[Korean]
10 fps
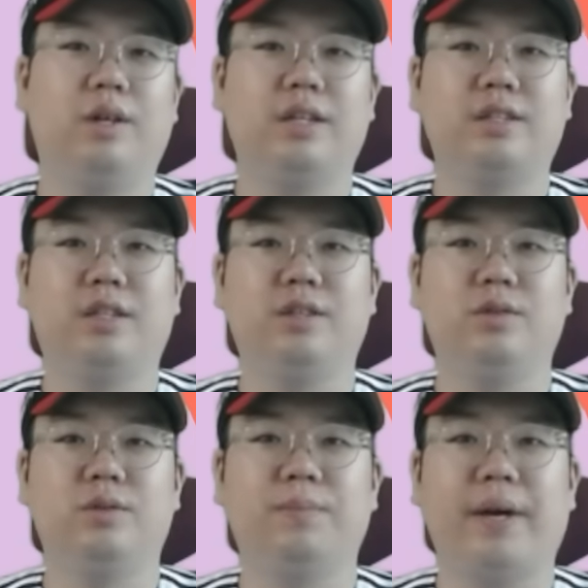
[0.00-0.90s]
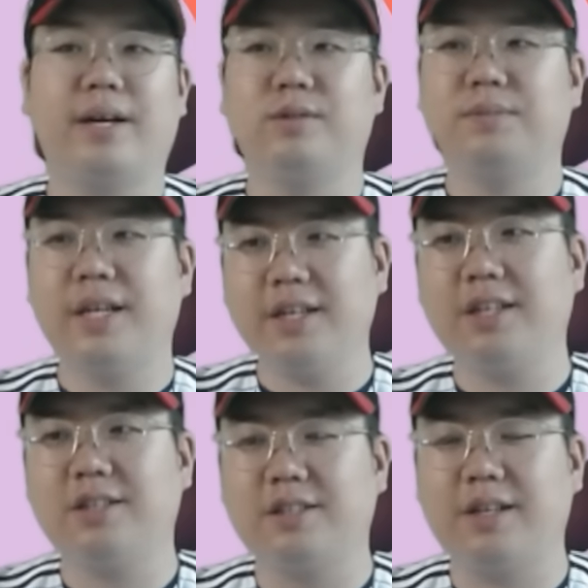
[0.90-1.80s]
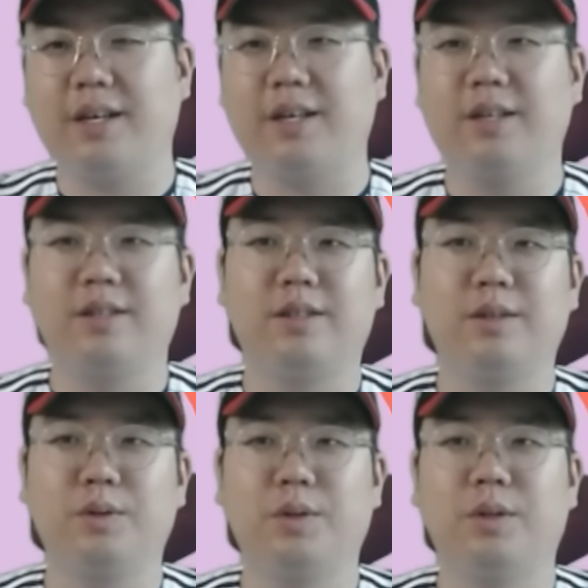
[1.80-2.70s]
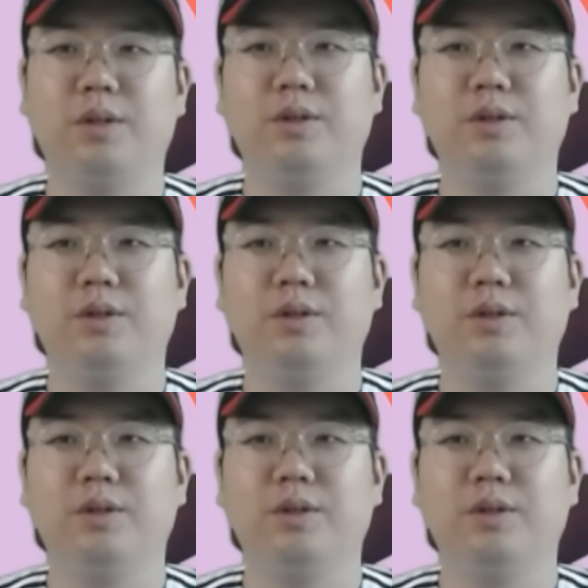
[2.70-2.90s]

아직까지 좀 배가 좀 땡기는데 그래도